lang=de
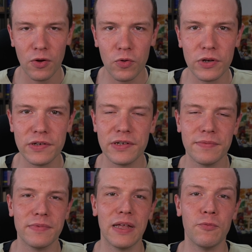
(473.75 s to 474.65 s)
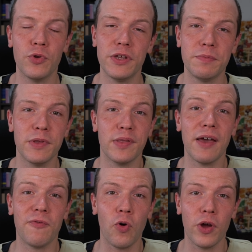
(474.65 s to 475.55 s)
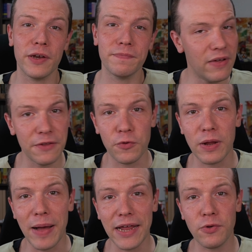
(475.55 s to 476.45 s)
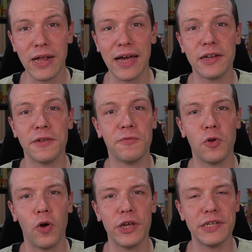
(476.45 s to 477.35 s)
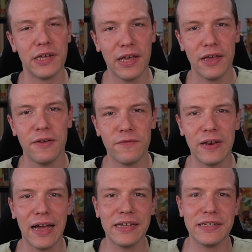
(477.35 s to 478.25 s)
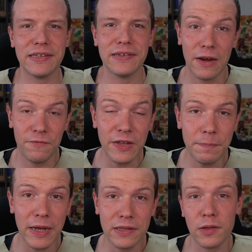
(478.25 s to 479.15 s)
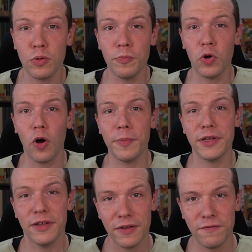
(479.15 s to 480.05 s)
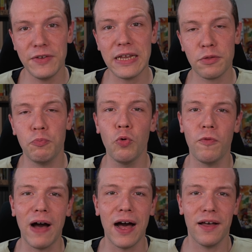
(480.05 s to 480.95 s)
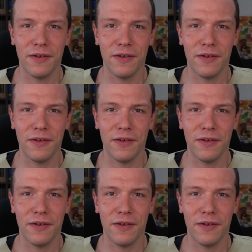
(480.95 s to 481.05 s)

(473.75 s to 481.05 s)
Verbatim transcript: Und dann würde ich mich sehr freuen, wenn ich von dem einen oder anderen von euch vielleicht ein Feedback dazu bekomme, wie das Buch war,